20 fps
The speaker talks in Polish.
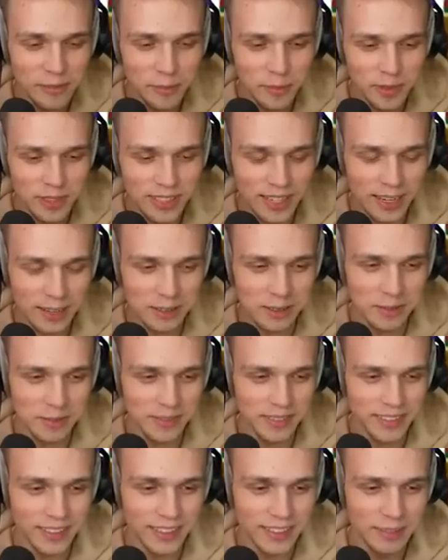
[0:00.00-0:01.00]
ciekawe. Muzeum.
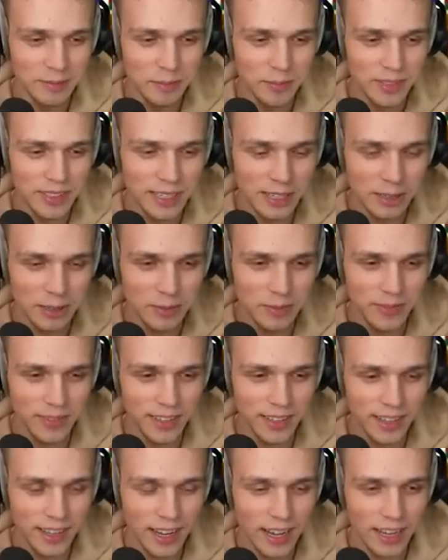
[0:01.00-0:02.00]
Muzeum? Nie,
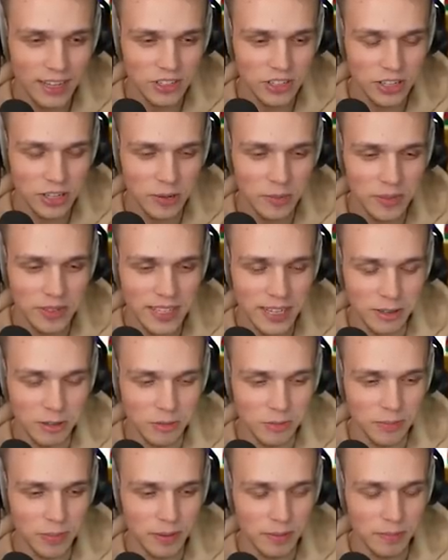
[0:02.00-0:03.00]
nie. A czego
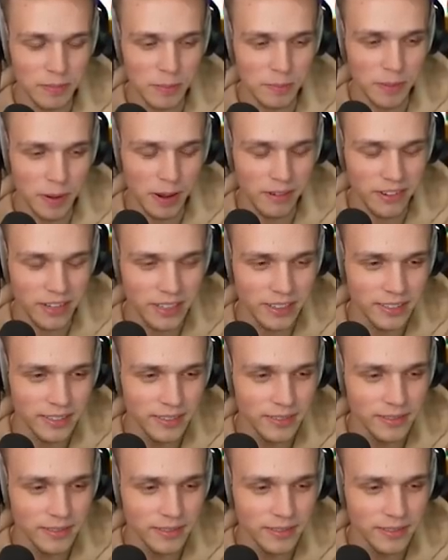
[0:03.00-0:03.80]
muzeum, pa pa Pawle?